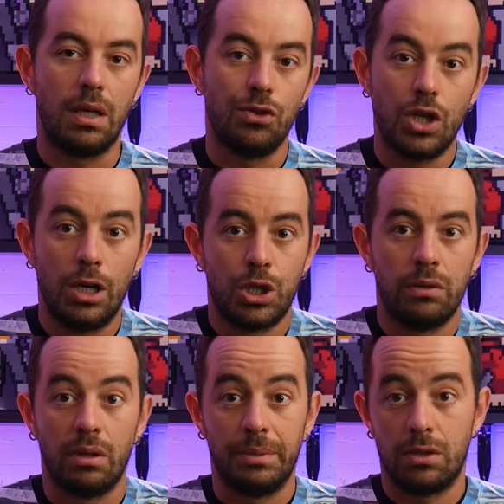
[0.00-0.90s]
che già ci
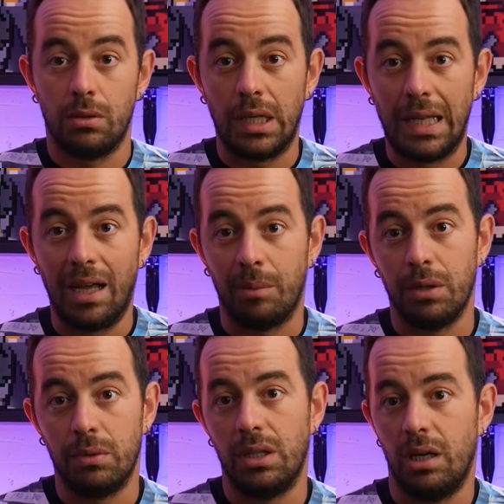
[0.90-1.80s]
aveva messo in
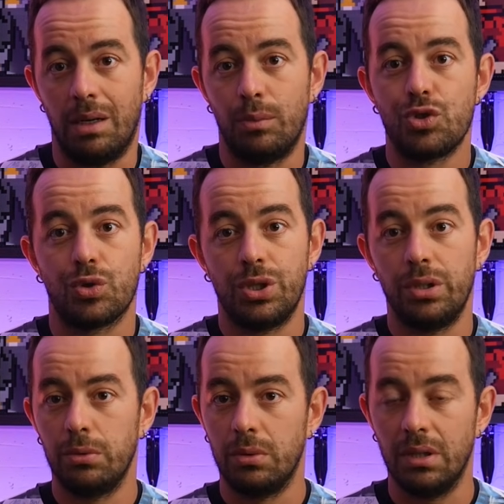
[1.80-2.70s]
allarme, quindi eravamo già
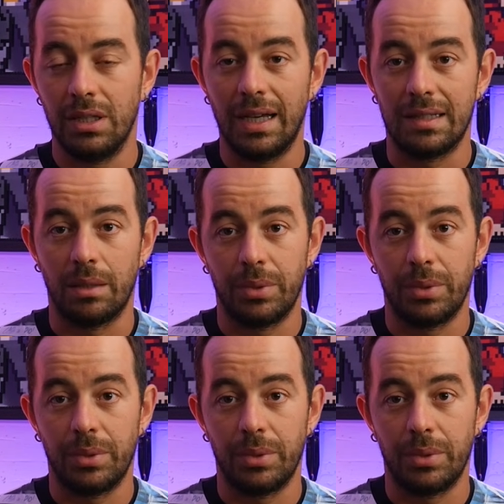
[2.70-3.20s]
usciti tutti di casa,